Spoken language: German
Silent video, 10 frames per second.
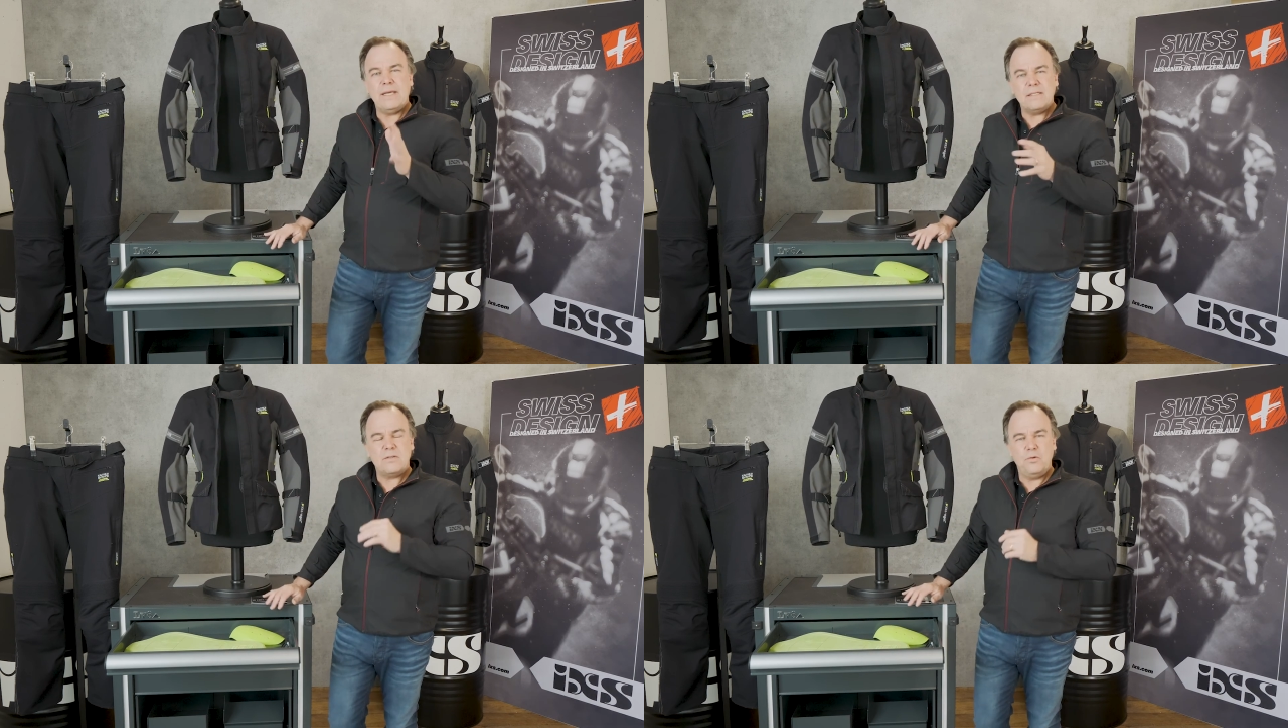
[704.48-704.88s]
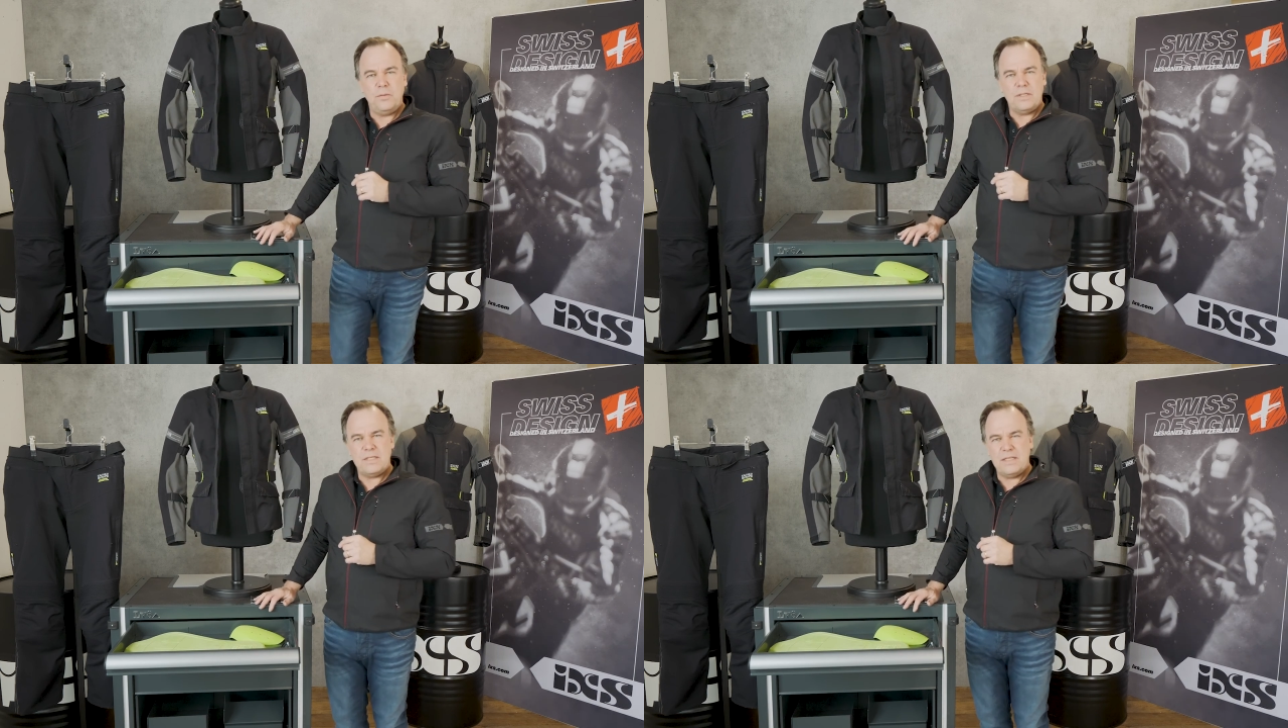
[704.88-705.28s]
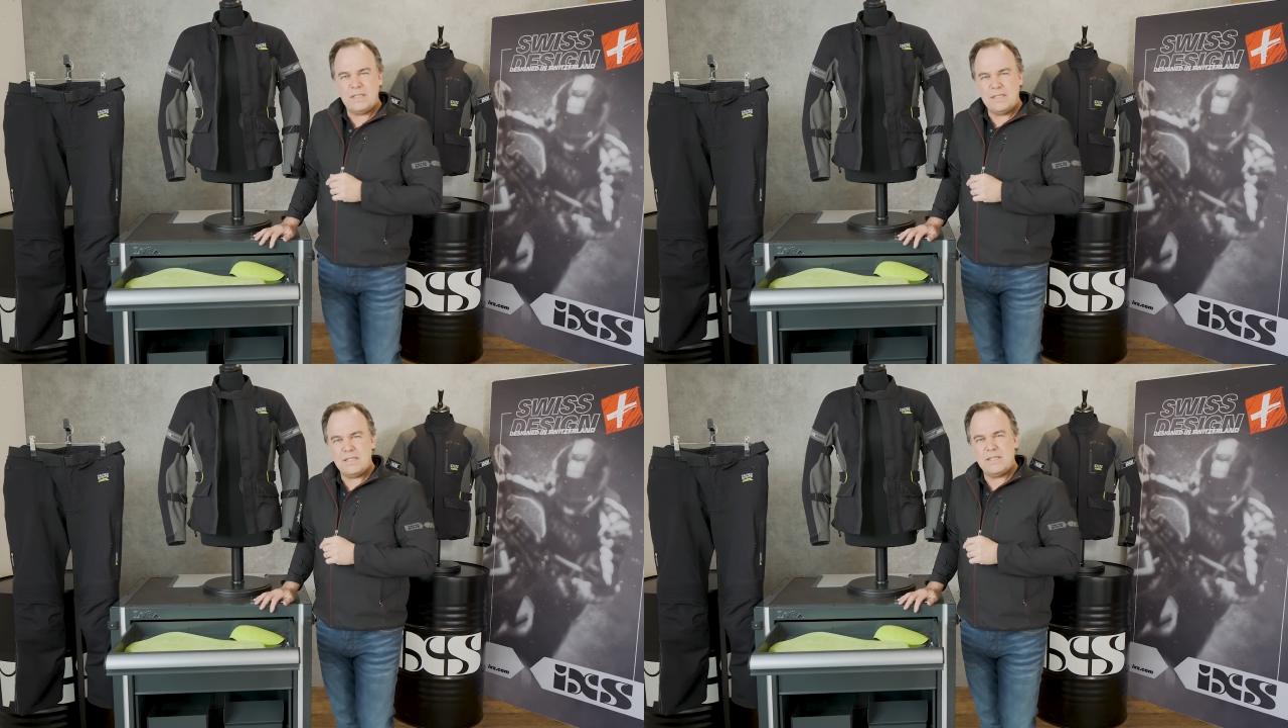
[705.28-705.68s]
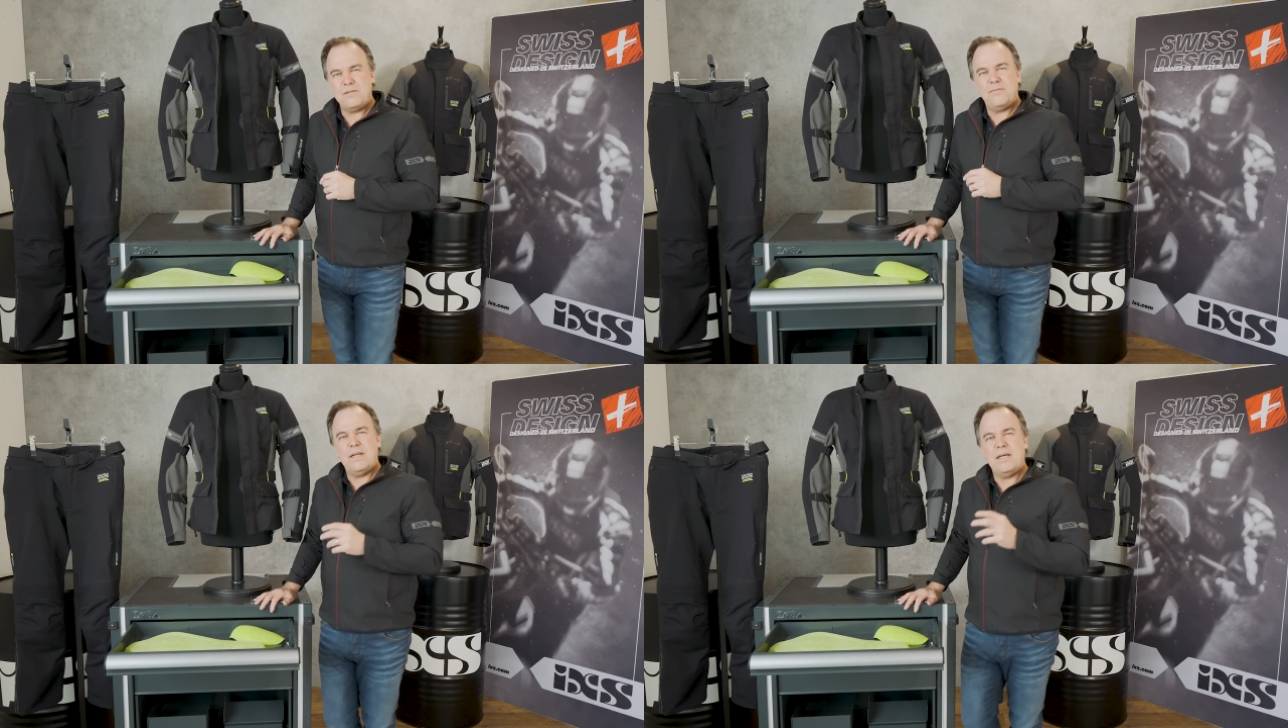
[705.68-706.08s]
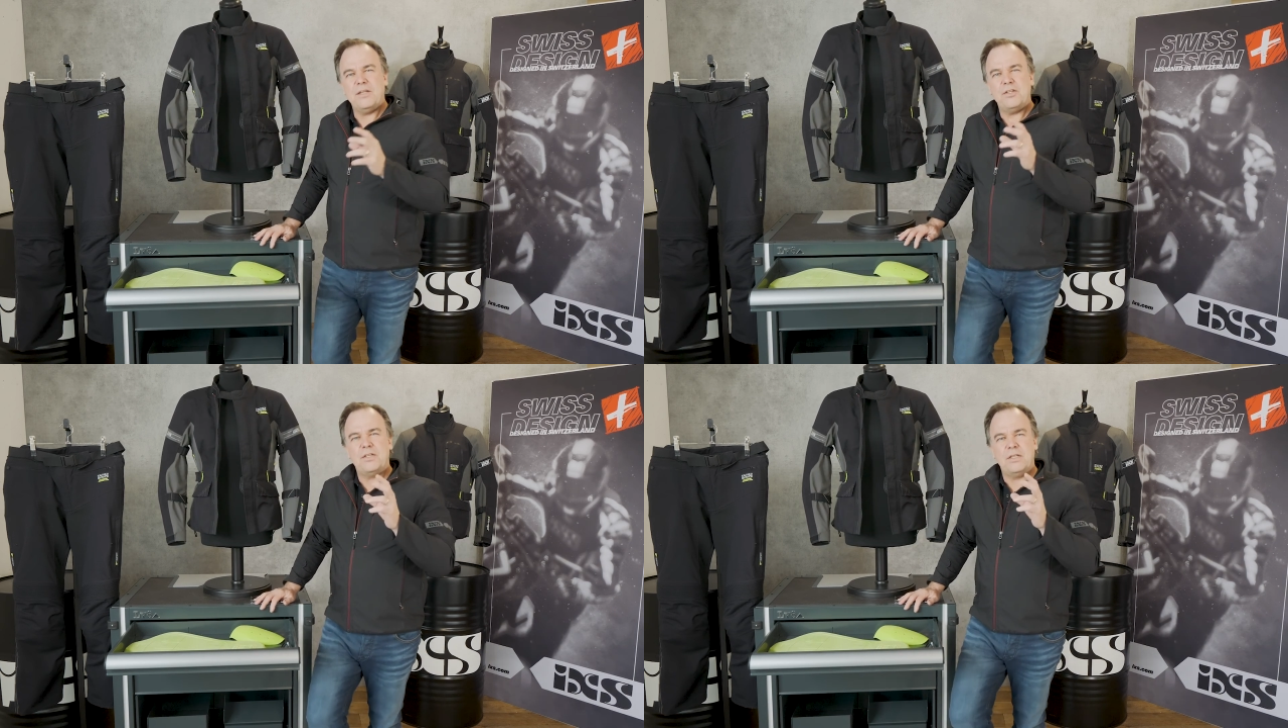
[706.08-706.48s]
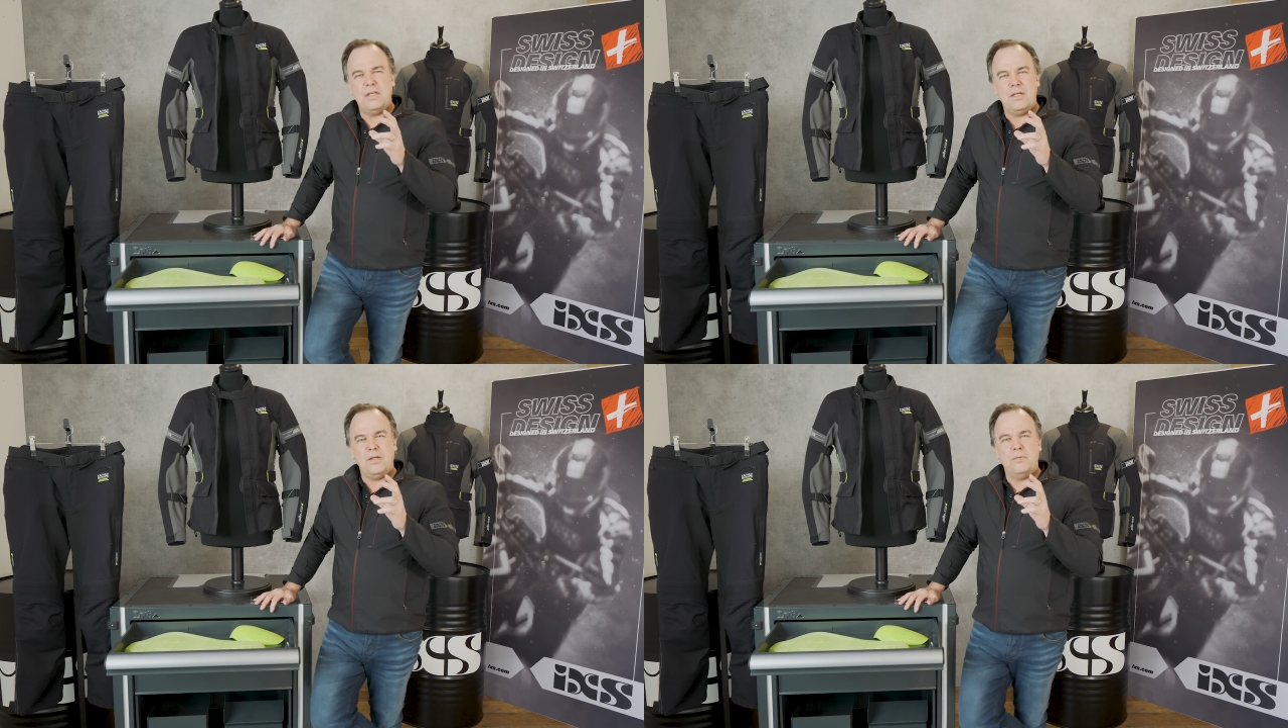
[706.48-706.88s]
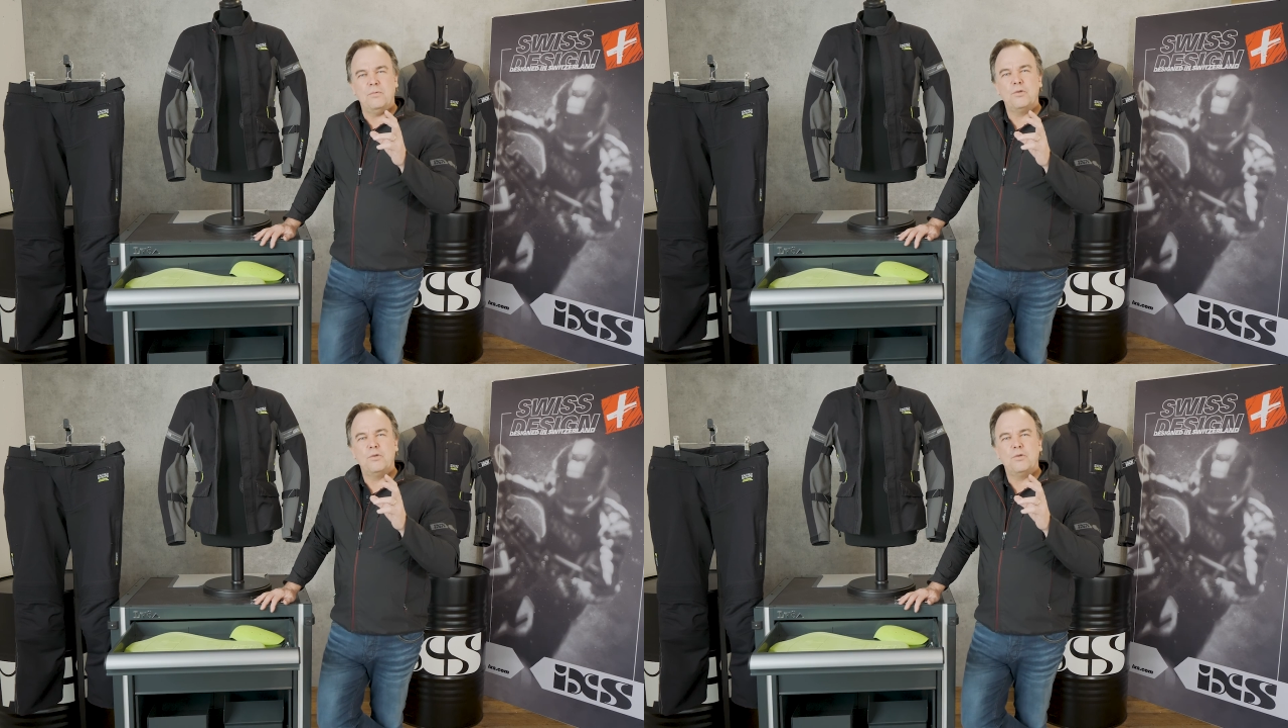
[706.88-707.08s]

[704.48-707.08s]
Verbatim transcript: erste Übersicht ist das vielleicht äh,